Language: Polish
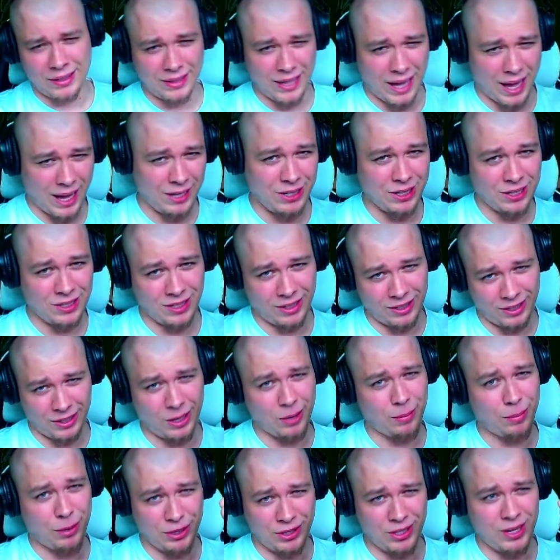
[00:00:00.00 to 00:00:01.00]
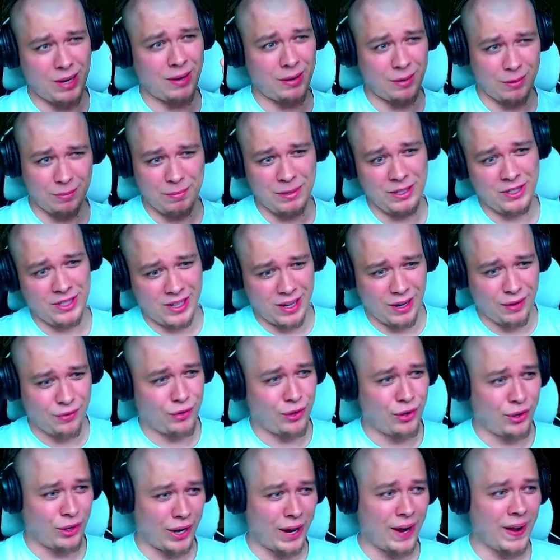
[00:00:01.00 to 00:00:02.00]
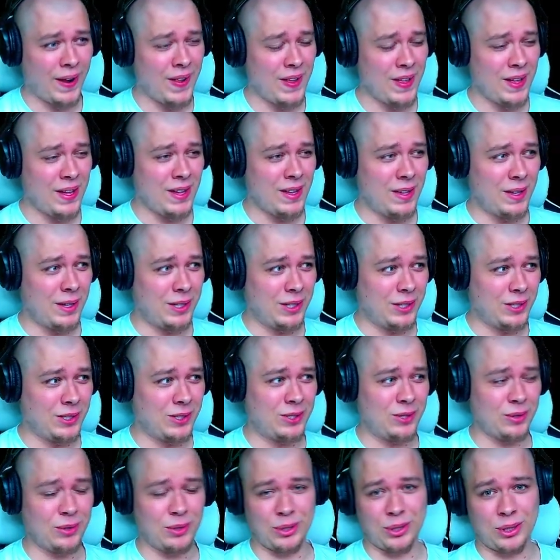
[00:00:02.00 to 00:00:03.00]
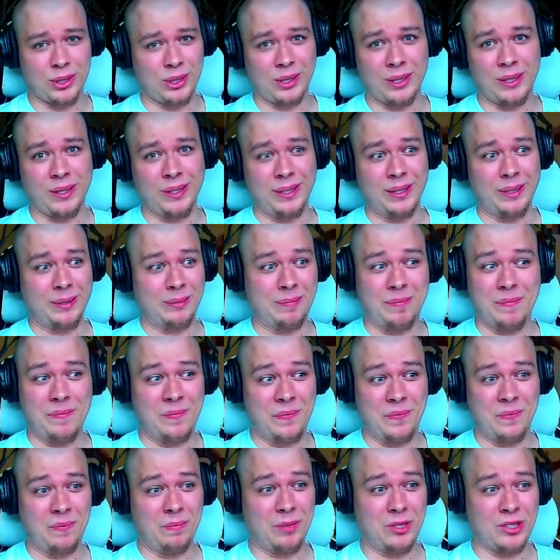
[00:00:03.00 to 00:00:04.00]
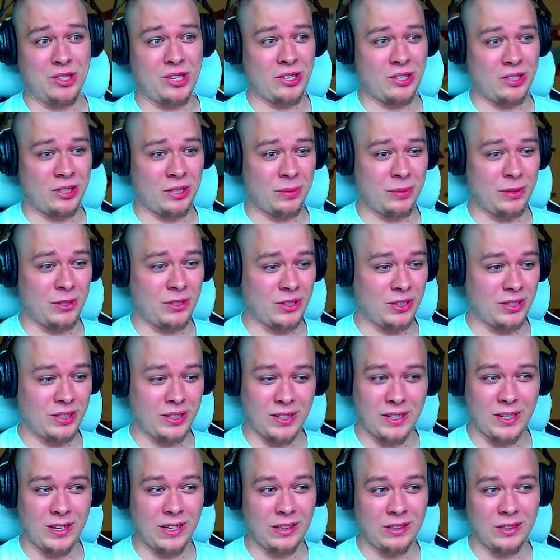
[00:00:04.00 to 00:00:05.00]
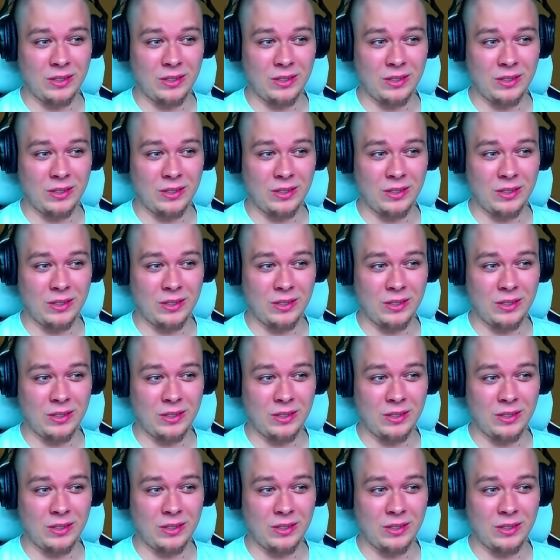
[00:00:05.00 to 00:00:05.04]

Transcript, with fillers: dajcie za tego bossa bliska w górę. I cóż, e, myślę, że to będzie tyle na